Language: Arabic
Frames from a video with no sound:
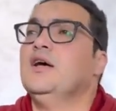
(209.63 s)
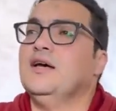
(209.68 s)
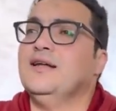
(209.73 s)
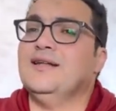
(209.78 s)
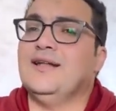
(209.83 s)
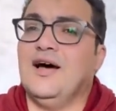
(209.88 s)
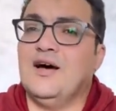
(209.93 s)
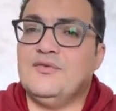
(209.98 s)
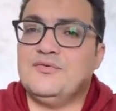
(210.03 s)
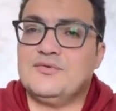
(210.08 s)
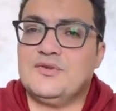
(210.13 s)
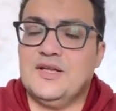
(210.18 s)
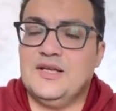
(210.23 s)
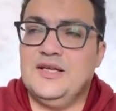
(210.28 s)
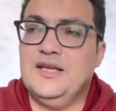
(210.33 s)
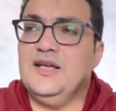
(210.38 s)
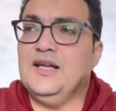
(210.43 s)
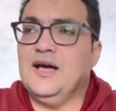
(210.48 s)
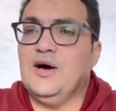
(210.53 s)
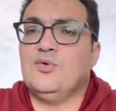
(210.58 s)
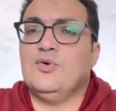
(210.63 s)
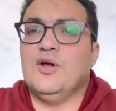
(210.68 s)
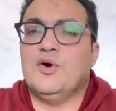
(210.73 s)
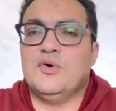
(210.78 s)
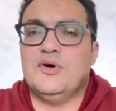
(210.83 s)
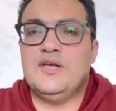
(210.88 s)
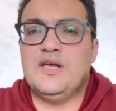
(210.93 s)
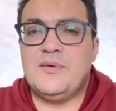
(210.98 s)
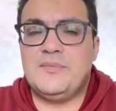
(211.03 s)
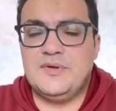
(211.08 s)
الافضل ايه
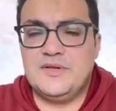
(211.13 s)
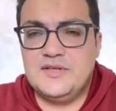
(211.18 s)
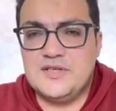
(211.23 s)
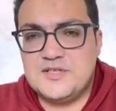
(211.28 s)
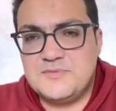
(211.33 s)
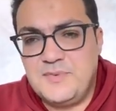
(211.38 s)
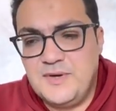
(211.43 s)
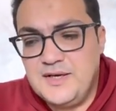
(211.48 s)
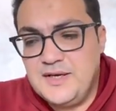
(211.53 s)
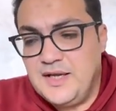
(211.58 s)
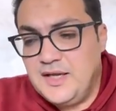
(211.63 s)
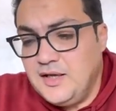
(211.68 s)
الاولويه بالنسبه لنا